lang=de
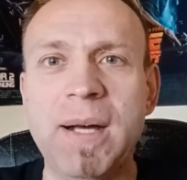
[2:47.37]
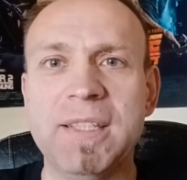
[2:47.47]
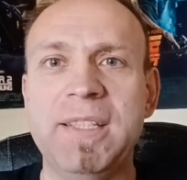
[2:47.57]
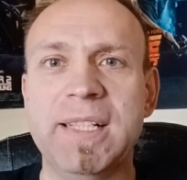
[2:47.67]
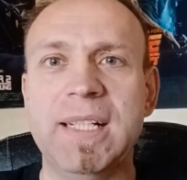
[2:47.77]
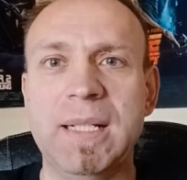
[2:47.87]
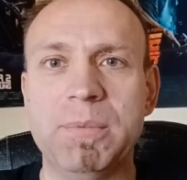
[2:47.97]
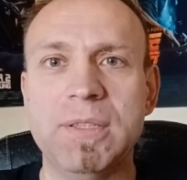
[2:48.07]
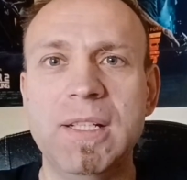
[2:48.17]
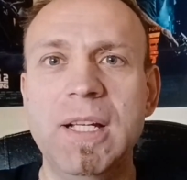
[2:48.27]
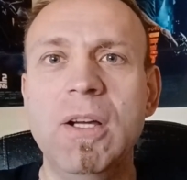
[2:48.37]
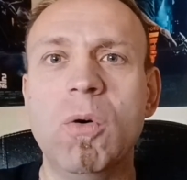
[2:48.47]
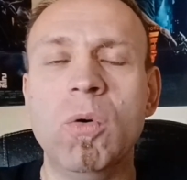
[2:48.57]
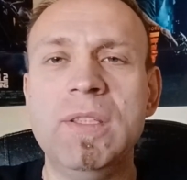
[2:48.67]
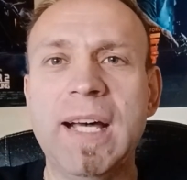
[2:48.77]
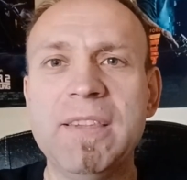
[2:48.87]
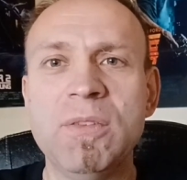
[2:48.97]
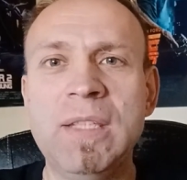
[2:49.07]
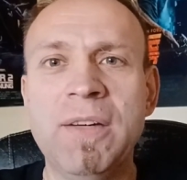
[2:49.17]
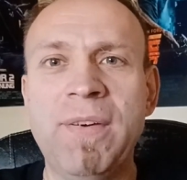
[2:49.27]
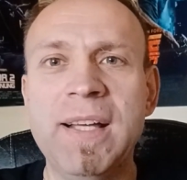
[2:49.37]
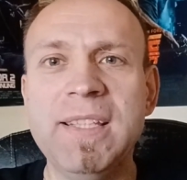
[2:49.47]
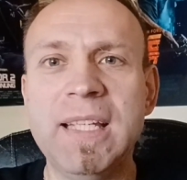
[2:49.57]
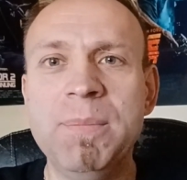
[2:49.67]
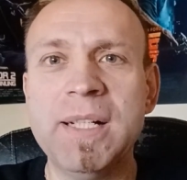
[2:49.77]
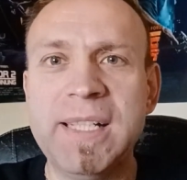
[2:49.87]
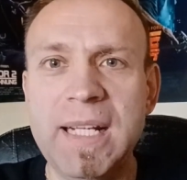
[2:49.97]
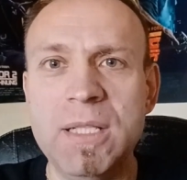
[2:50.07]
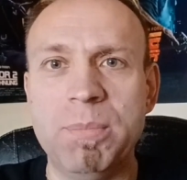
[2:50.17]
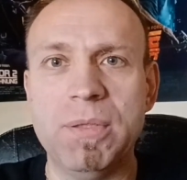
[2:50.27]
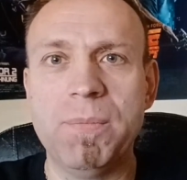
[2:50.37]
hatte der gehabt. Und da, hat, da war der immer gelb.